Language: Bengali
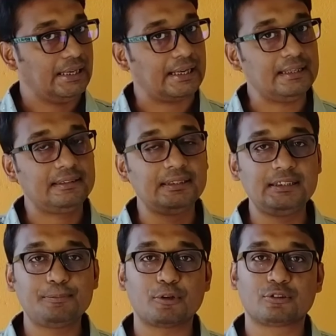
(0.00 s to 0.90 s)
এখানে
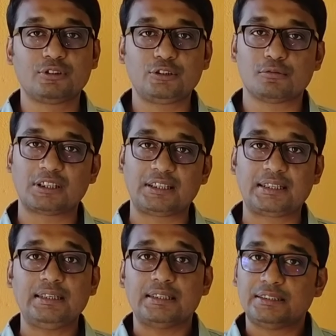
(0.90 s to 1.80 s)
তিনটি পদ্ধতি
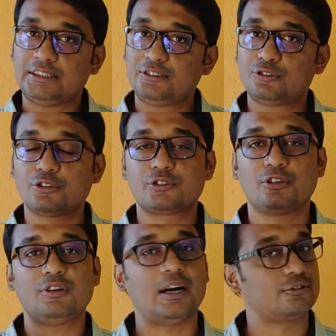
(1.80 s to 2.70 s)
তোমাদেরকে
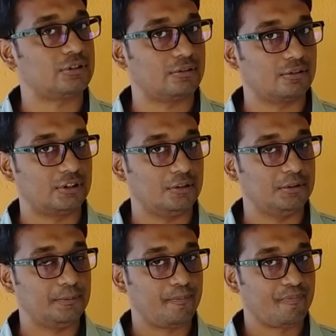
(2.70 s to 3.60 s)
চিত্রসহ আলোচনা করতে
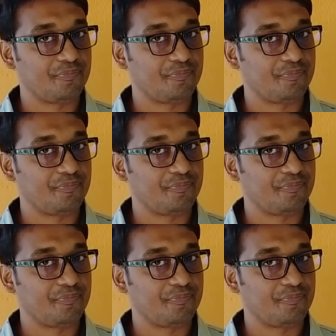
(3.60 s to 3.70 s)
হবে